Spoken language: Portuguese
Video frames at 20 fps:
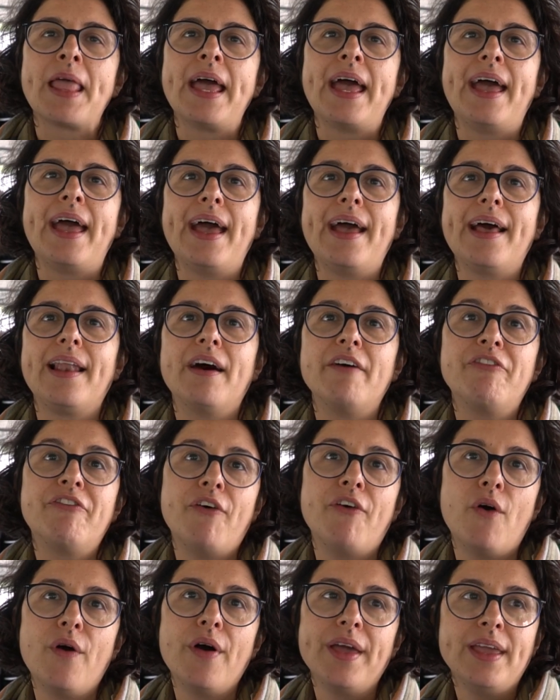ela
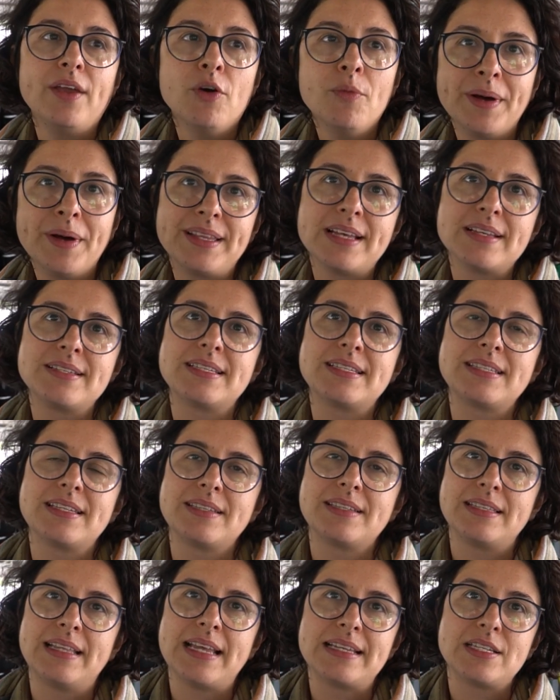foi uma das,
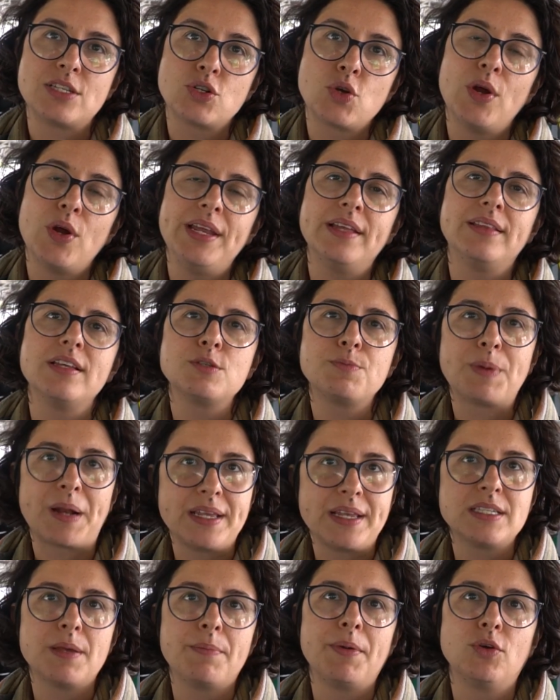das escolhidas
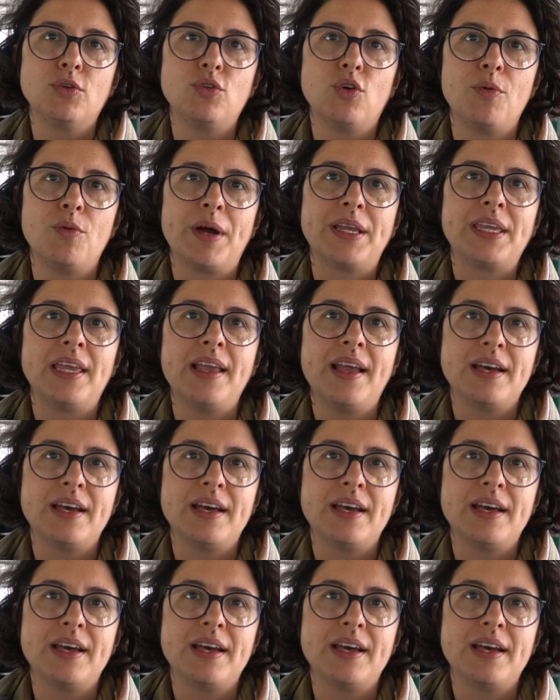para receber o domo aqui em